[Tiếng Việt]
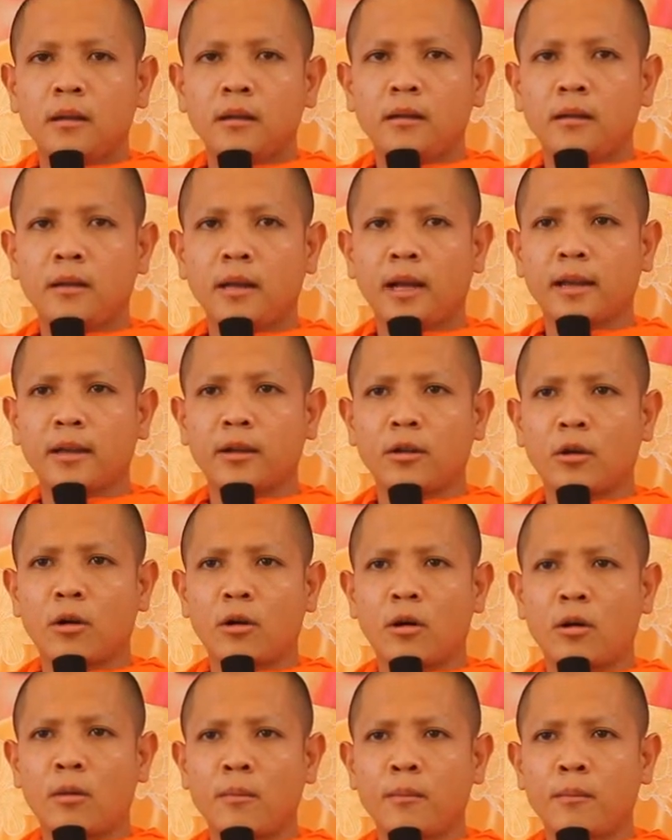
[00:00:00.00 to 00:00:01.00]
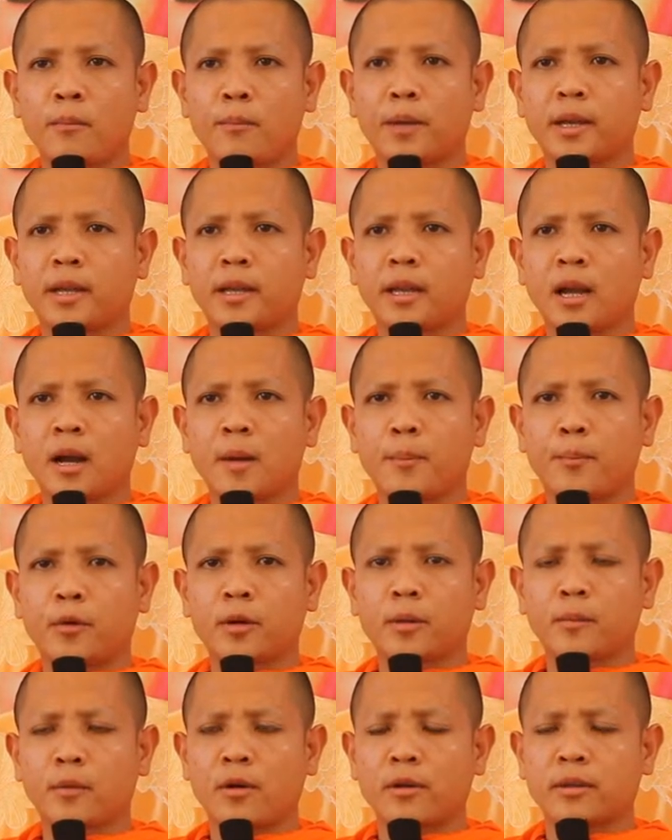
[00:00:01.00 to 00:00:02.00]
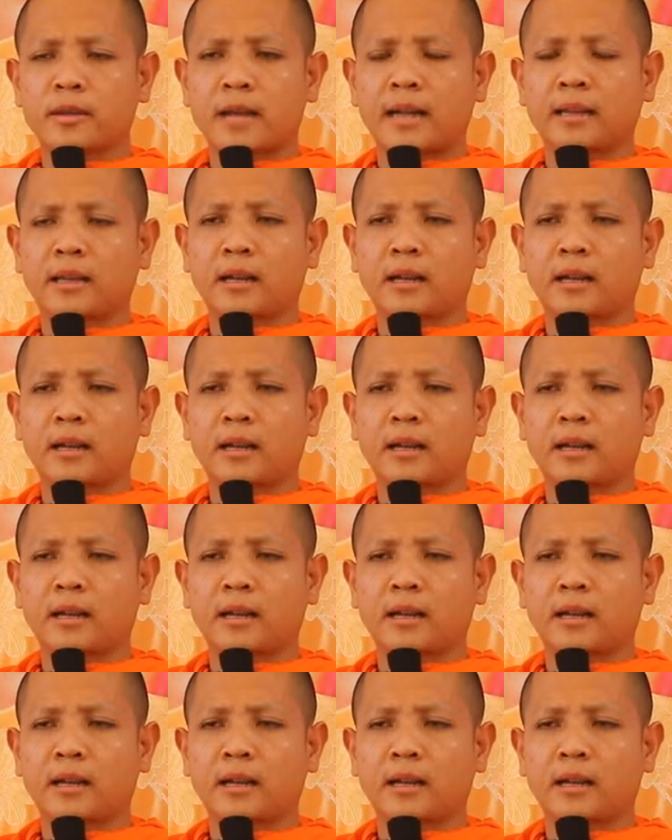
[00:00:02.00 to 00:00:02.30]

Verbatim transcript: nhiệt nhôm bờ chia bột bò sát